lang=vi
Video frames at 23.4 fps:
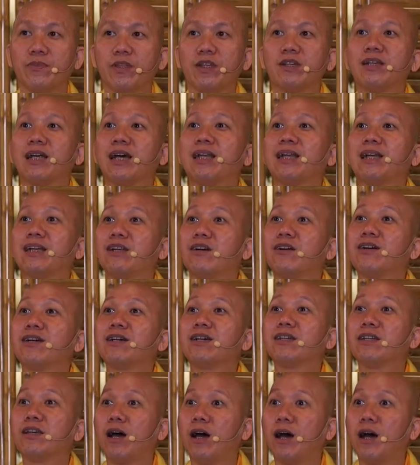như đây là nói
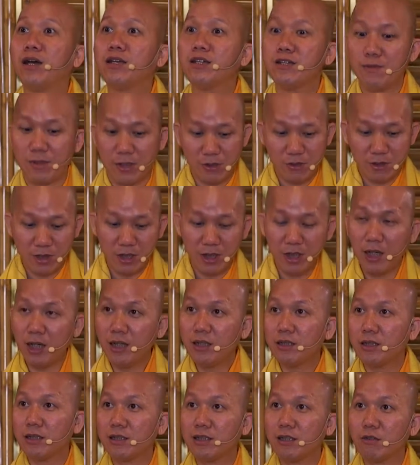cái nhỏ nhưng mà nói cái
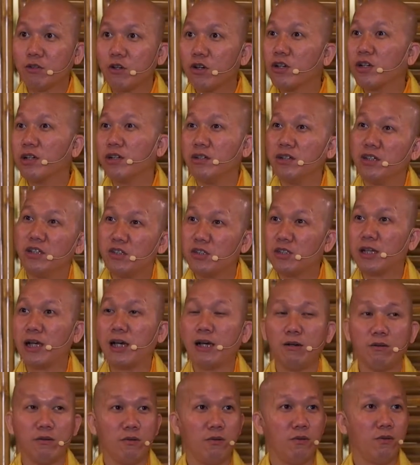lớn thì sao con người thì
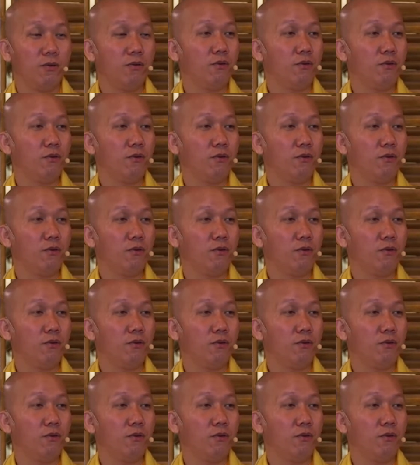sao